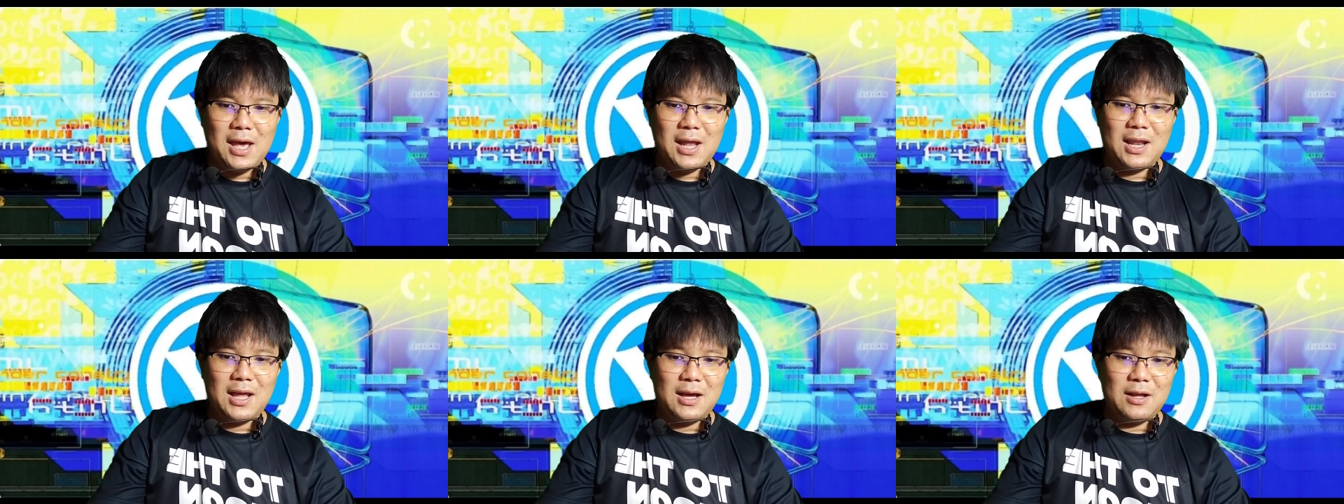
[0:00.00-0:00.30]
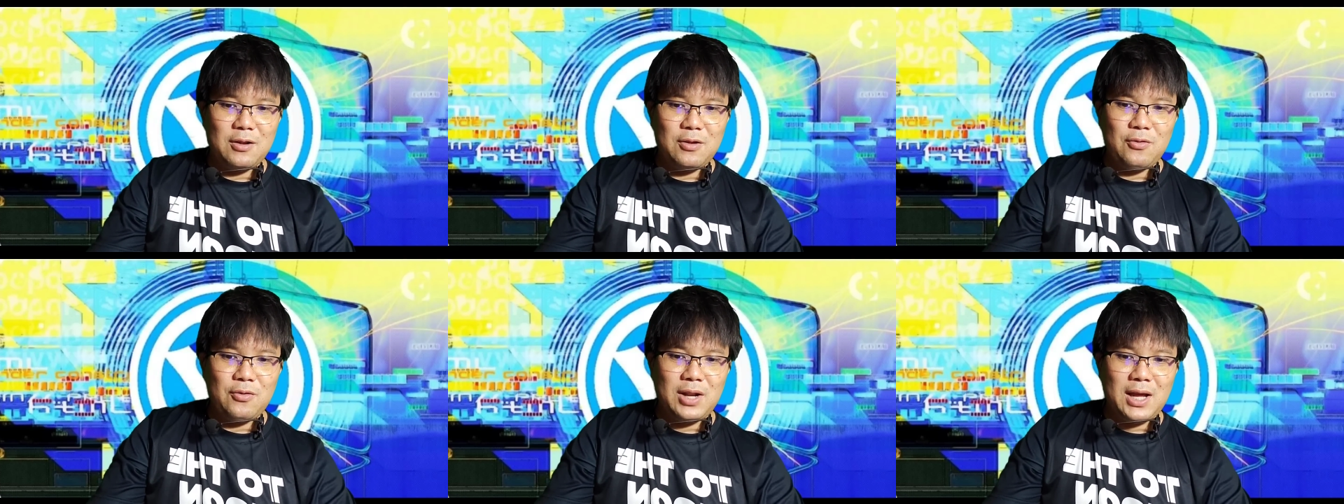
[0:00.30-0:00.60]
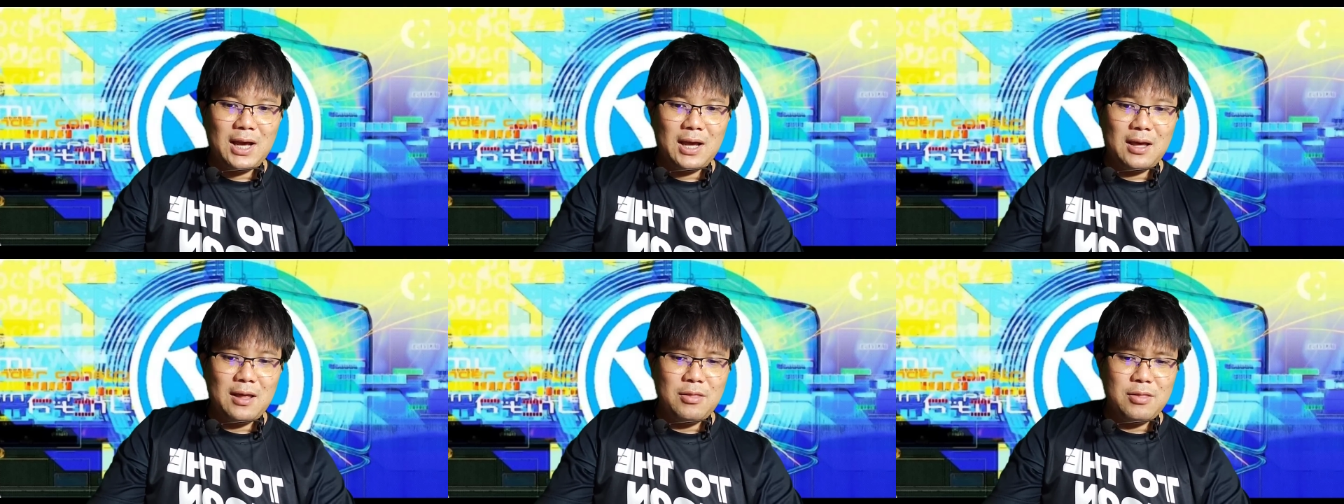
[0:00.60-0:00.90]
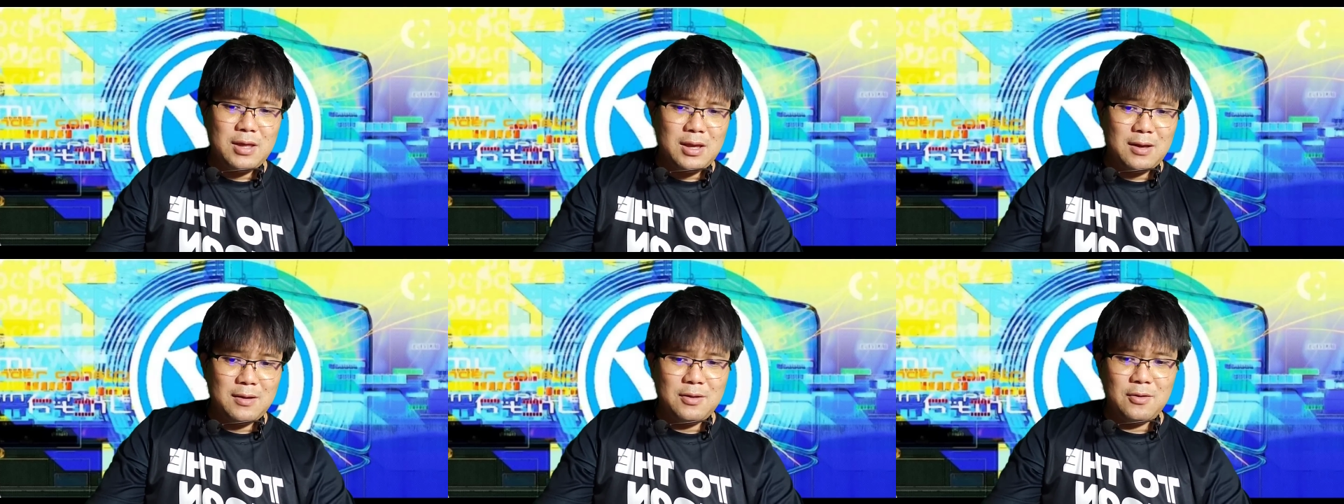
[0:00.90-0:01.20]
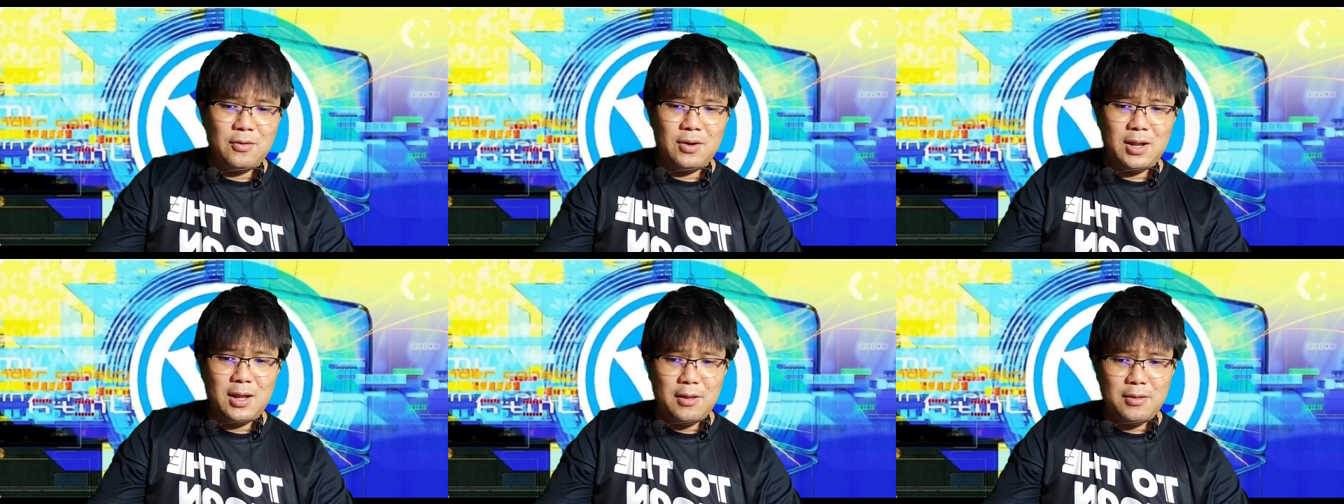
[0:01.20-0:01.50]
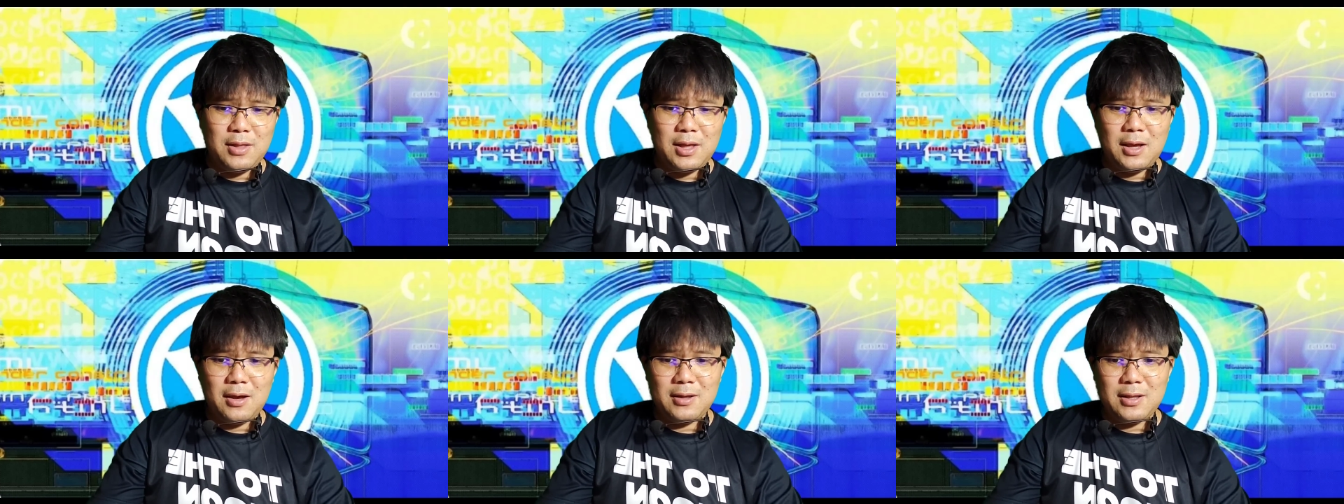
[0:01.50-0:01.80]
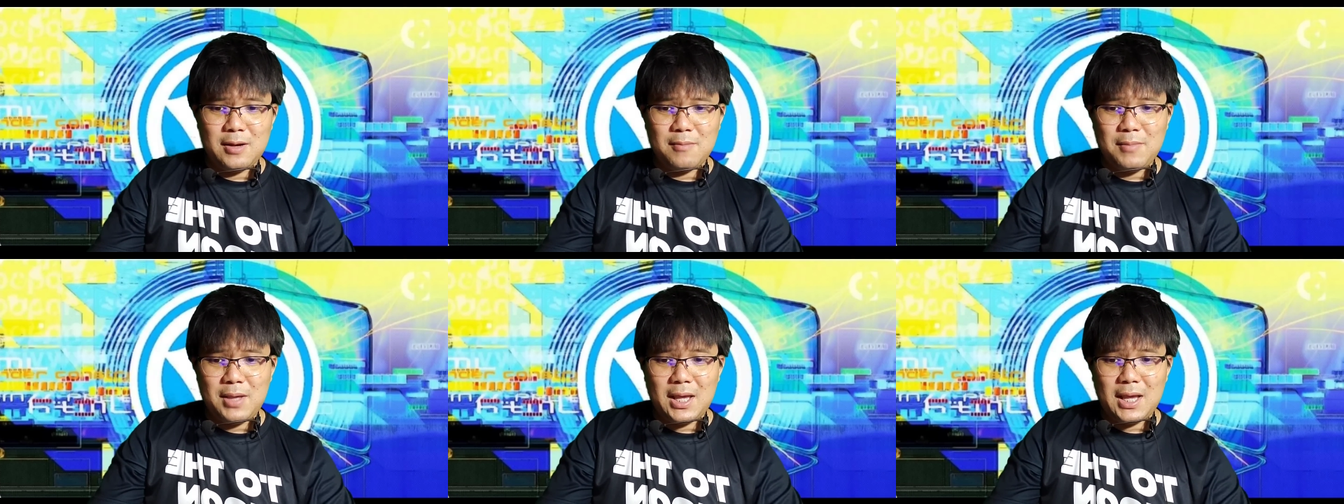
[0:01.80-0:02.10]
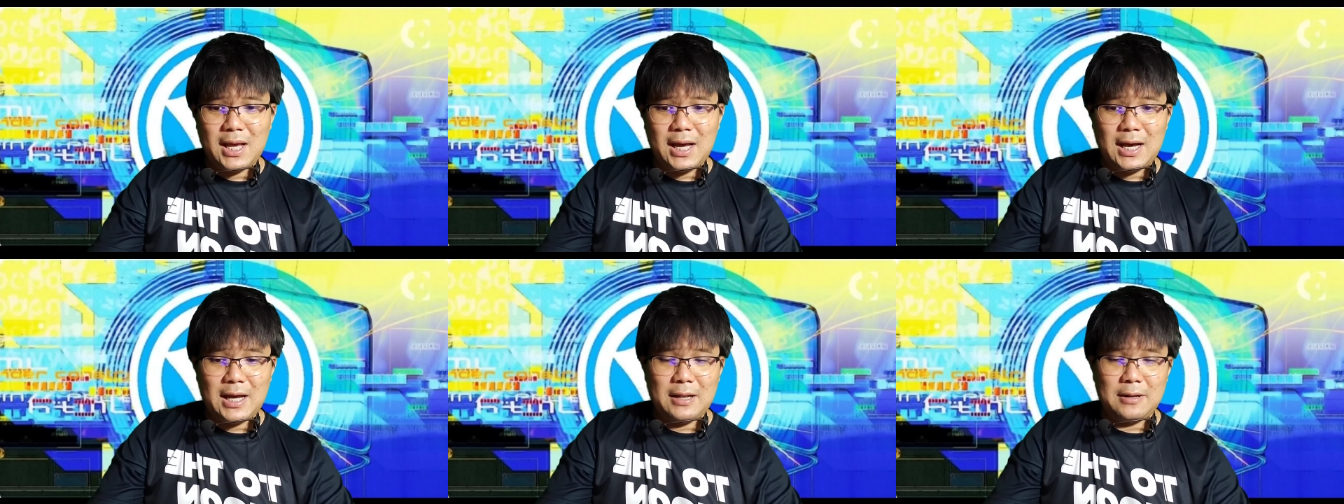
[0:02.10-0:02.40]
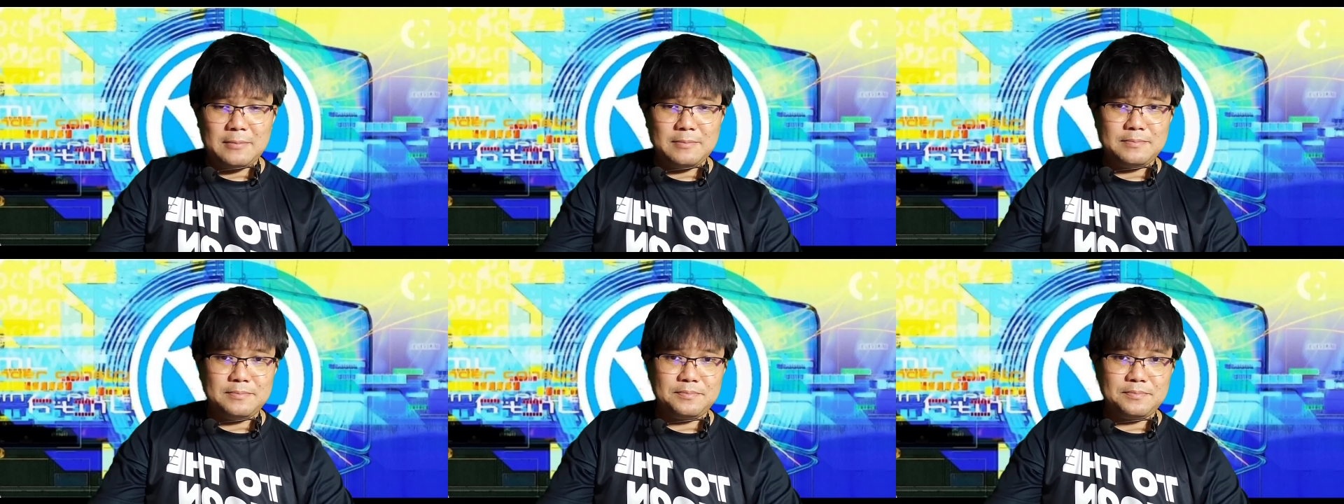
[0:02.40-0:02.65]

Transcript: นแล้ว Luna Classic กับ ยู เอส ดี ซี ก็จะมีการ